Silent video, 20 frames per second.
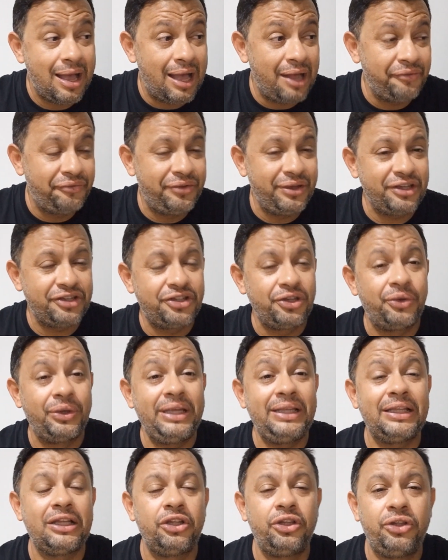Às vezes não,
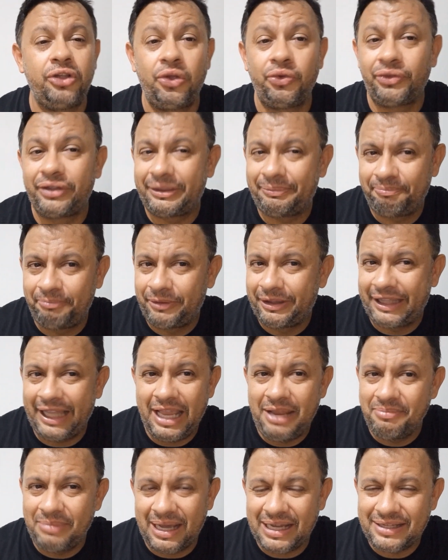ainda não
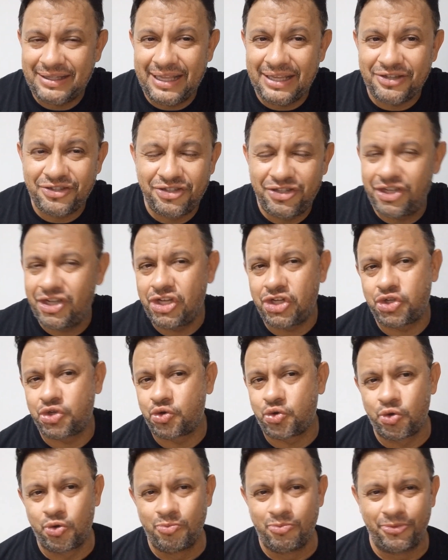tem mais desejo
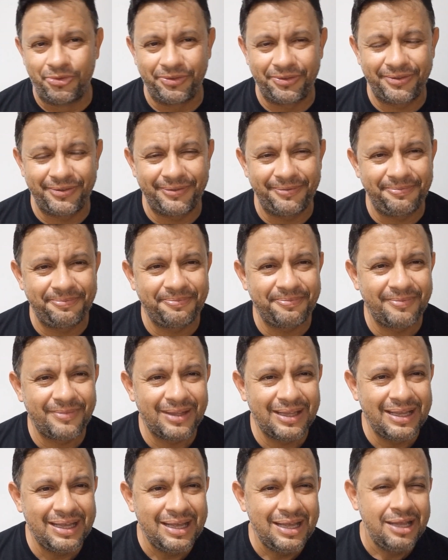com o mundo.
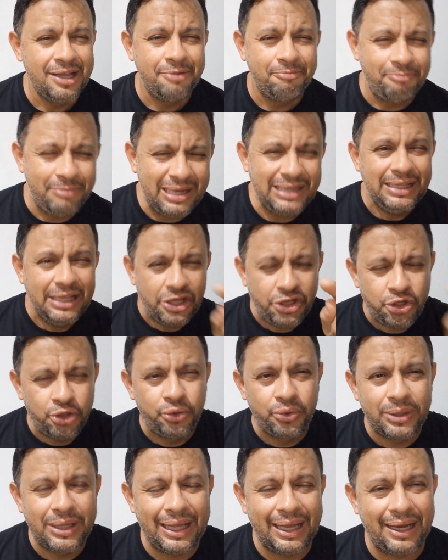Mas neste
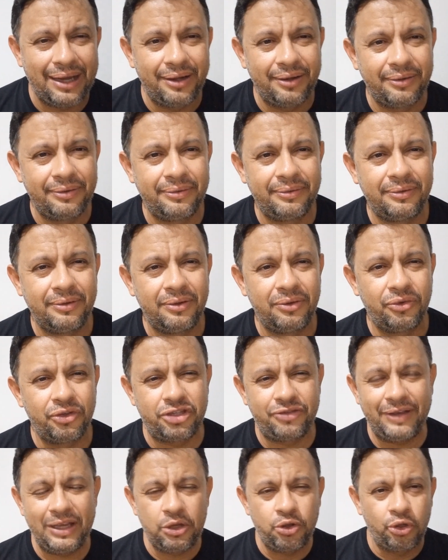lugar,
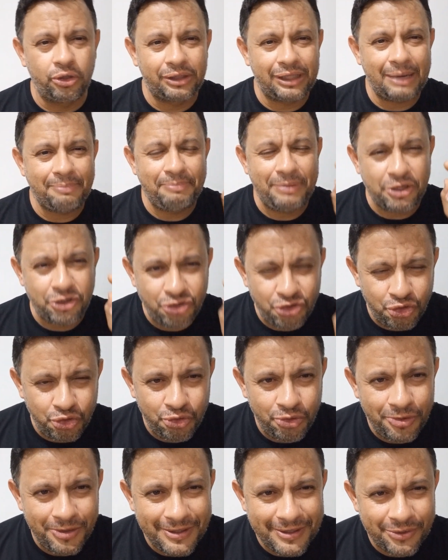você vai encontrar
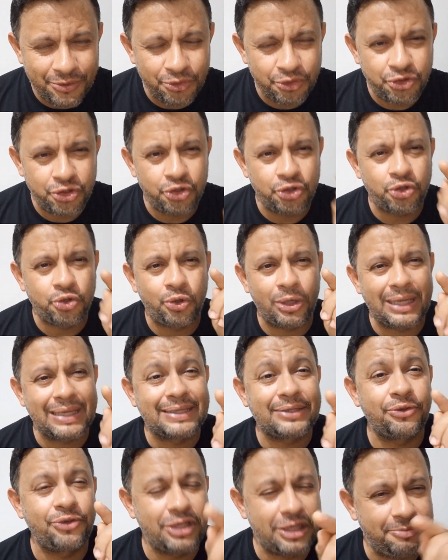pessoas com seus
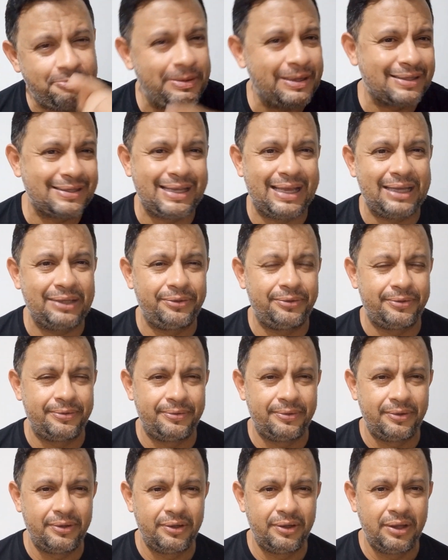corações pesados.
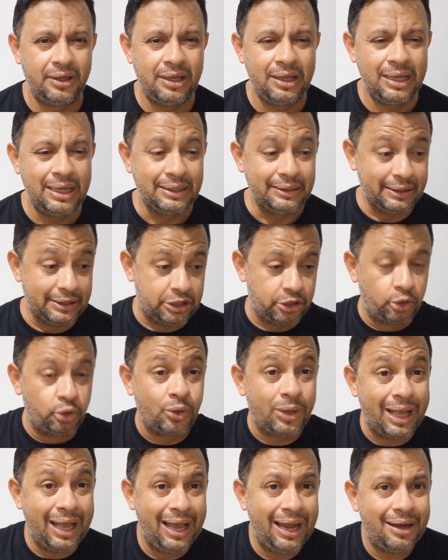Neste
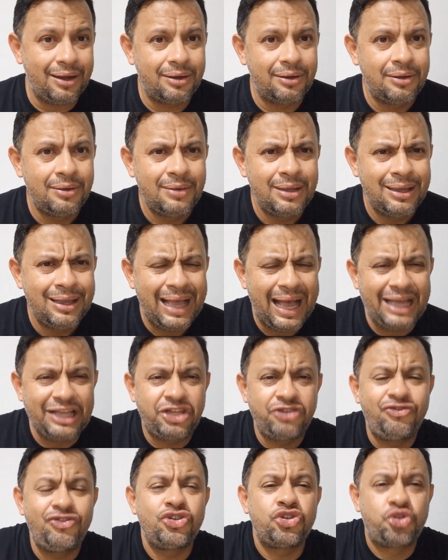lugar, há
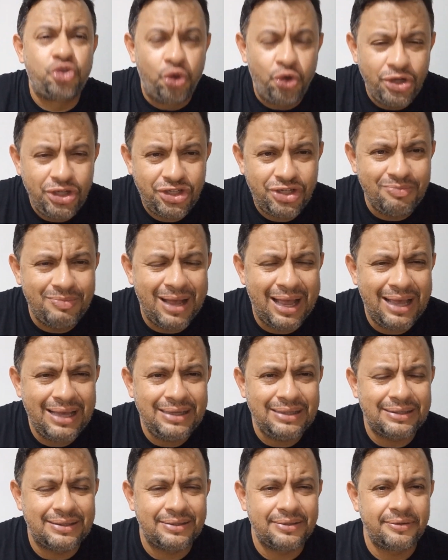divisões
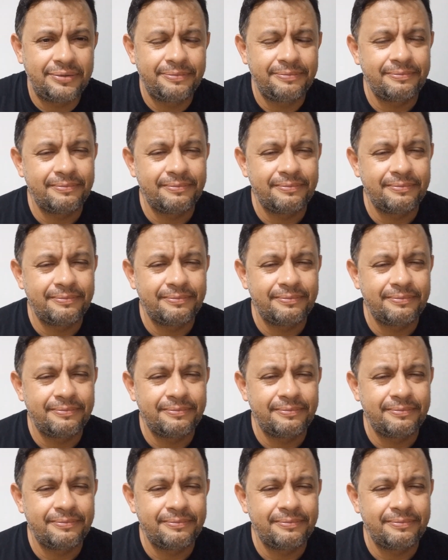demais.